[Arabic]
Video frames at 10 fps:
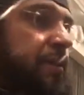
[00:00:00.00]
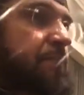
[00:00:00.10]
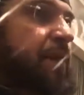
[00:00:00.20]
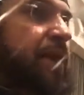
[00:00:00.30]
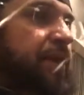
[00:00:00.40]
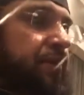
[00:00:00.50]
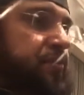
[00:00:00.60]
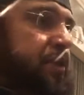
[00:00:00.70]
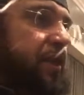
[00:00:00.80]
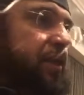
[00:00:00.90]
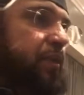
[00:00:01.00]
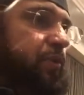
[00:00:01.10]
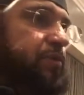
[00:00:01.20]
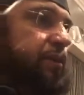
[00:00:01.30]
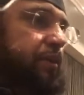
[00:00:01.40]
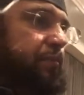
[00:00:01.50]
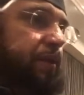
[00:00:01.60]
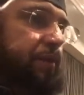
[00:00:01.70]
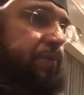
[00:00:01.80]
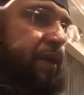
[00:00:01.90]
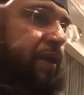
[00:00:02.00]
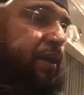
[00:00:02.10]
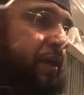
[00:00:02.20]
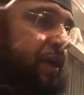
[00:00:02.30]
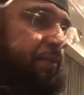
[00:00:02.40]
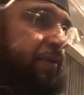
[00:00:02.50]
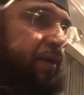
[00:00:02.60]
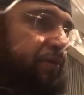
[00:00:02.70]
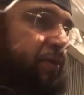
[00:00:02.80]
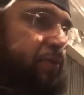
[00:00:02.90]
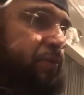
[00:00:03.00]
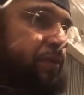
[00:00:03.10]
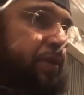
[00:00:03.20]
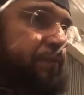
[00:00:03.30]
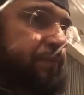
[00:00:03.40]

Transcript: ما هي الرسالة اللي وصلتك من أبنائك الأربعة في الغوطة